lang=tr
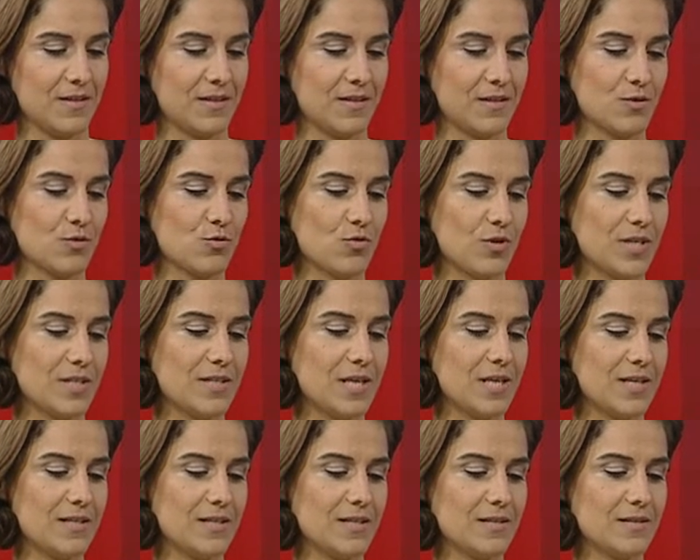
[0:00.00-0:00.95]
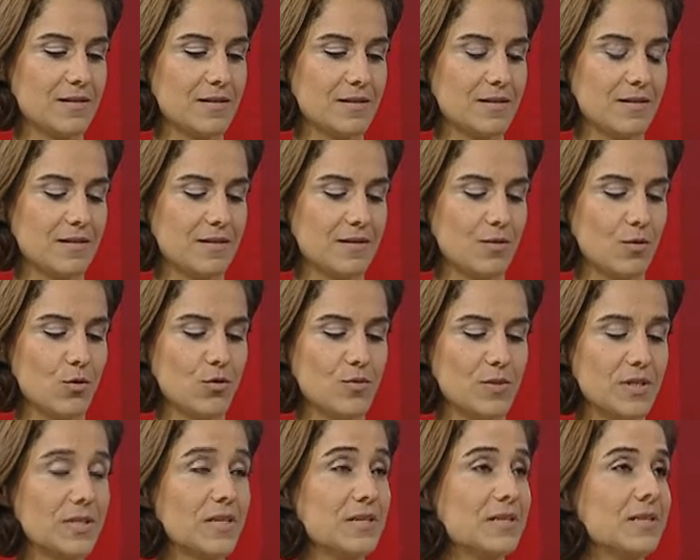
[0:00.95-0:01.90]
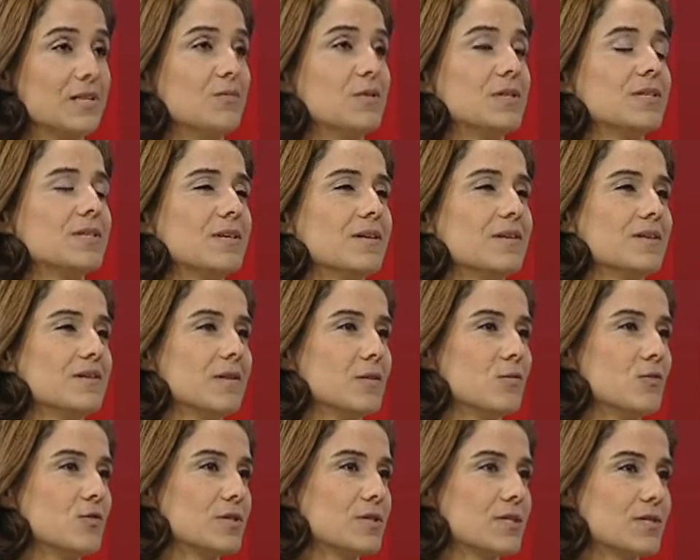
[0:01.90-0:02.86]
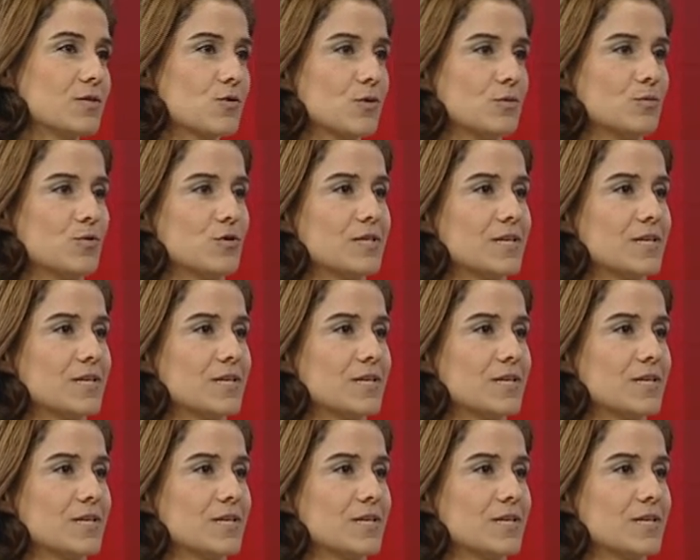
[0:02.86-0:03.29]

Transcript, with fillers: Su adaleti olmadan elbette demokrasi olmuyor.